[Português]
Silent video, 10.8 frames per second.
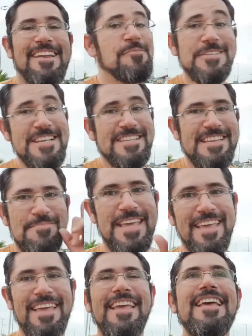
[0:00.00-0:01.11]
Ele não podia saber.
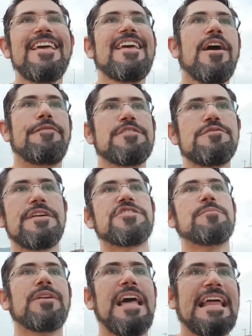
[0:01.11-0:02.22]
Eu fiz um
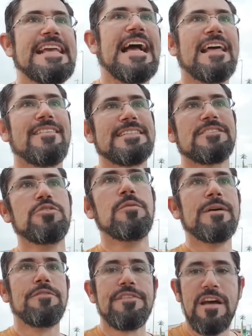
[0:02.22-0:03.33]
vestibular em
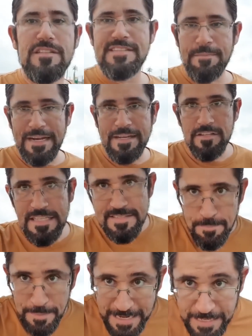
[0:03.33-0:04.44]
Caraguatatuba, no final de semana que eu
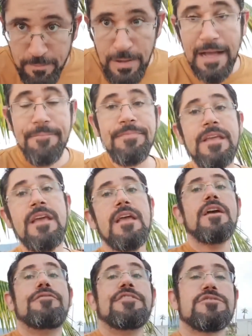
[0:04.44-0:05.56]
desci para Caraguá,
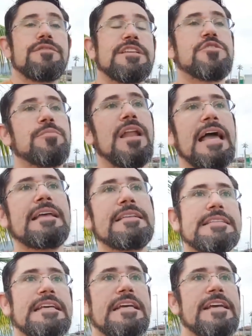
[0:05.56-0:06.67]
eu fiz um vestibular
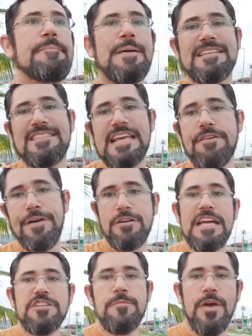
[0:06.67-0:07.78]
e passei na
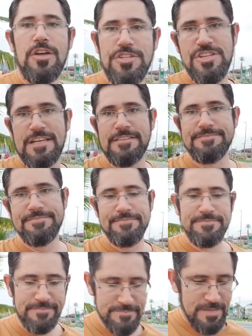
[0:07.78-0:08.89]
faculdade de biologia.
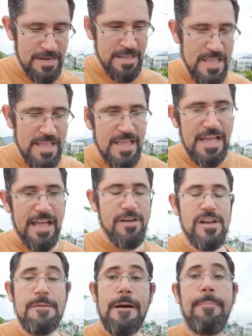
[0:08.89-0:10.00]
Aí eu
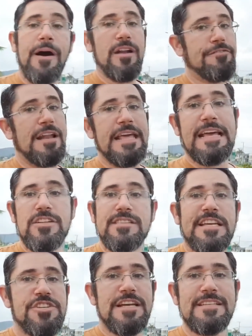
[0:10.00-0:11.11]
olhei para Paulo e falei: "É a
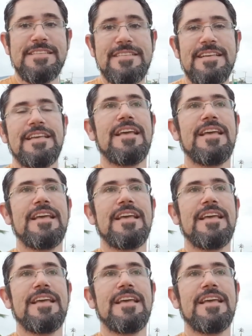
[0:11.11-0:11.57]
nossa chance".